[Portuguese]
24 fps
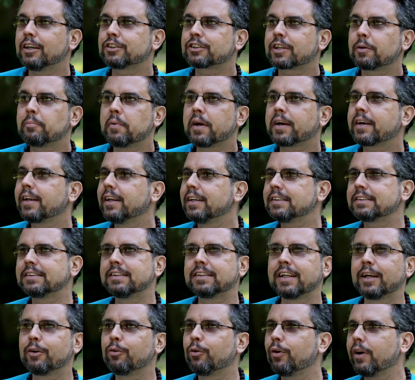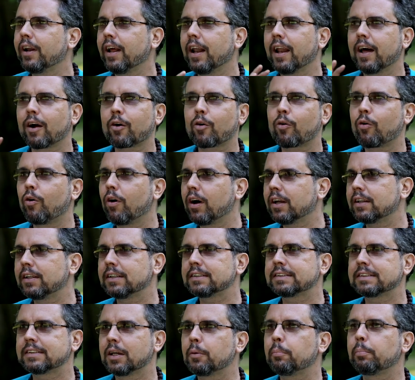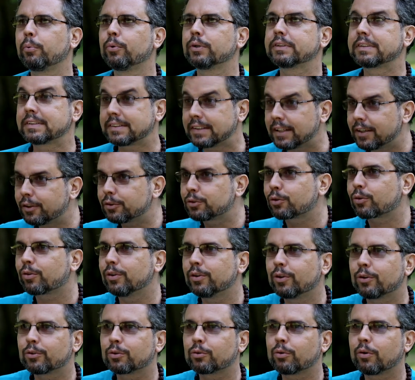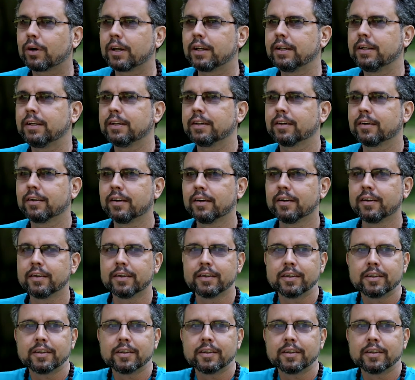Acho que a minha criança interior, ela acorda 100% quando eu estou ali